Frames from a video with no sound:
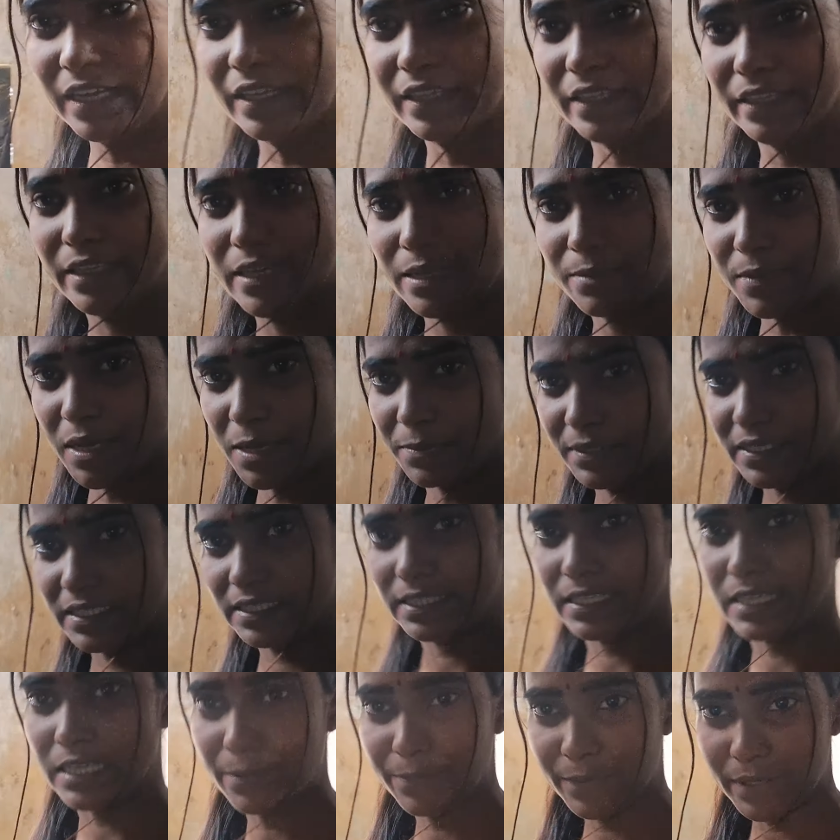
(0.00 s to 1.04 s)
देखिए मैं अभी
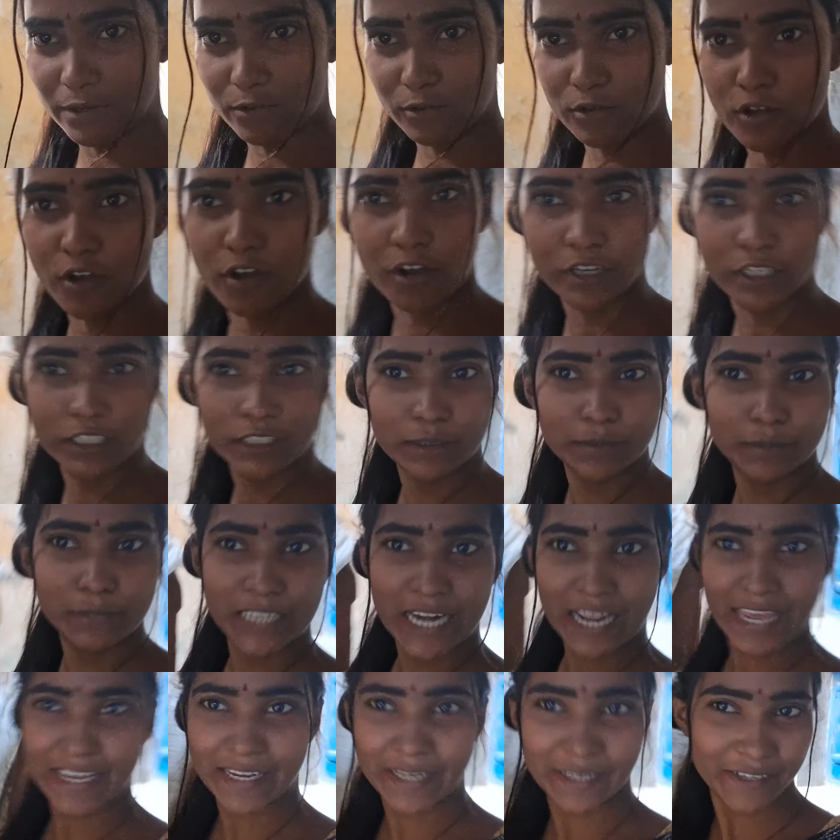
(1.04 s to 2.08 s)
सीढ़ी पे हूँ और जो
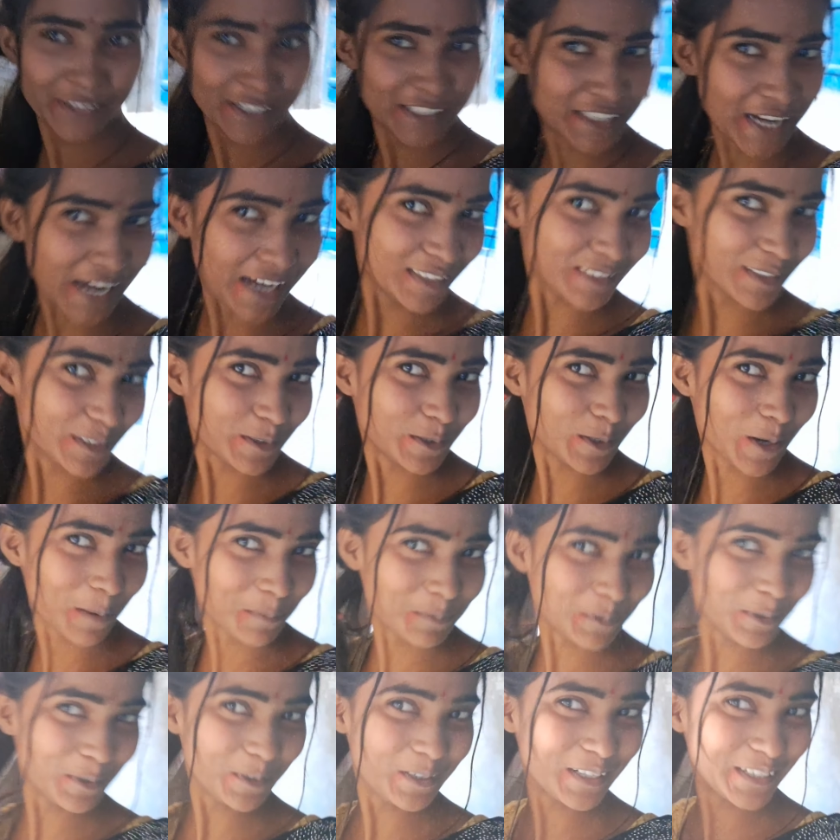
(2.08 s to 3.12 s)
मेरा हेयर स्टाइल देखो
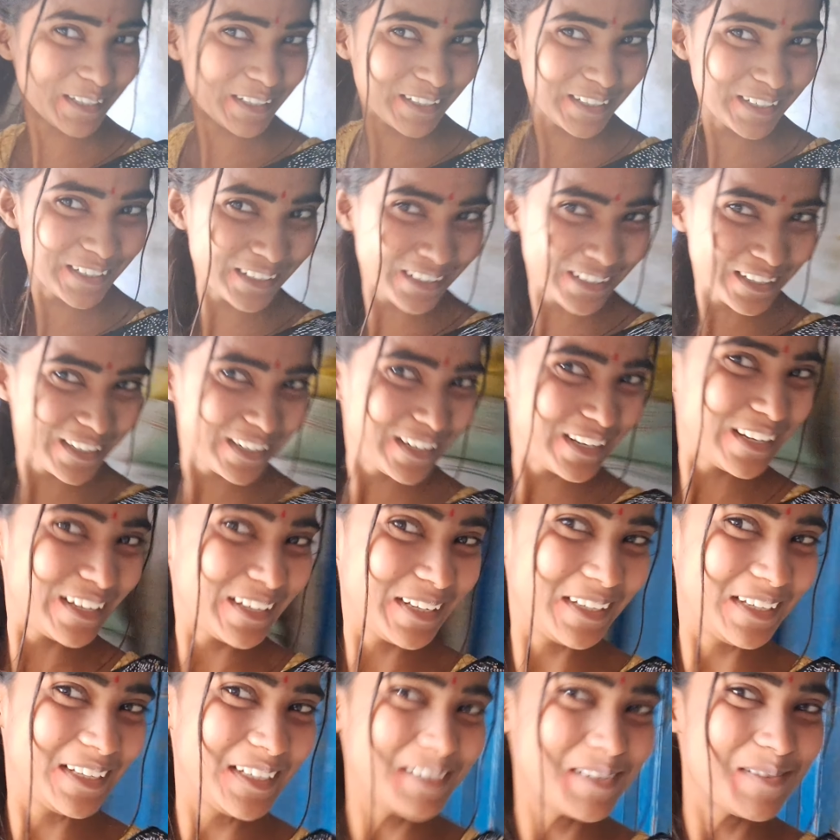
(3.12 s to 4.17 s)
आप लोग
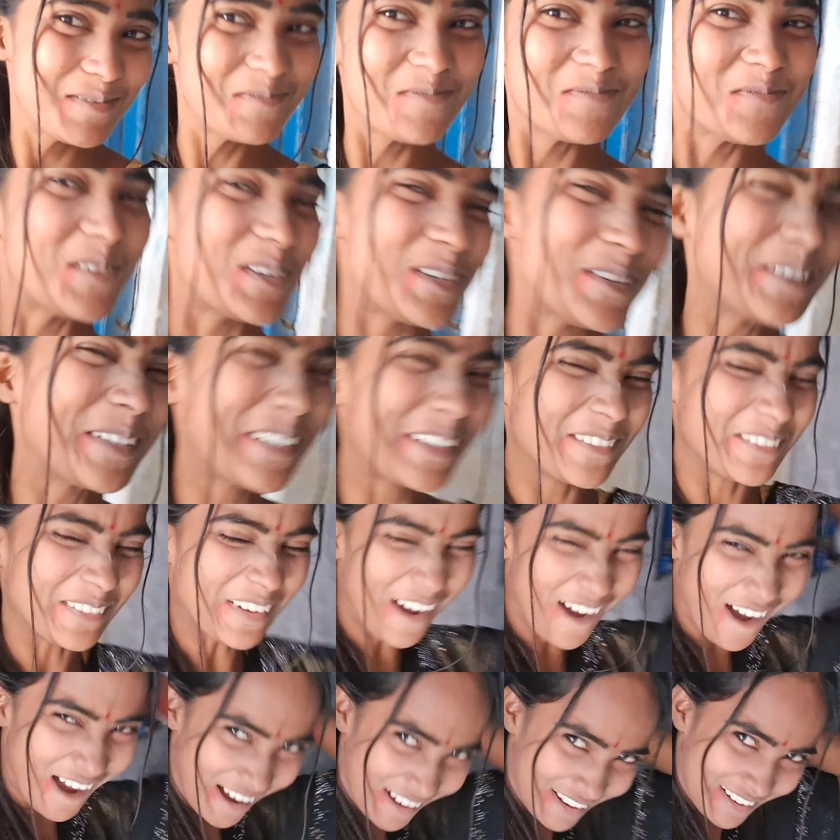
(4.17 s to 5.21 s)
बोलोगे
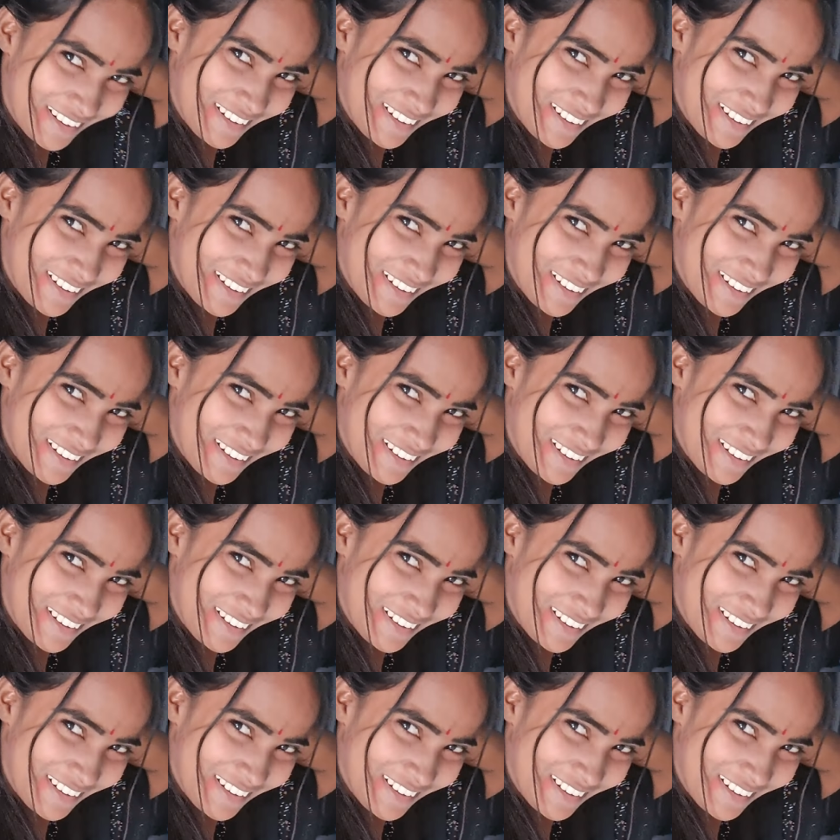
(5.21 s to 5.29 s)
वाह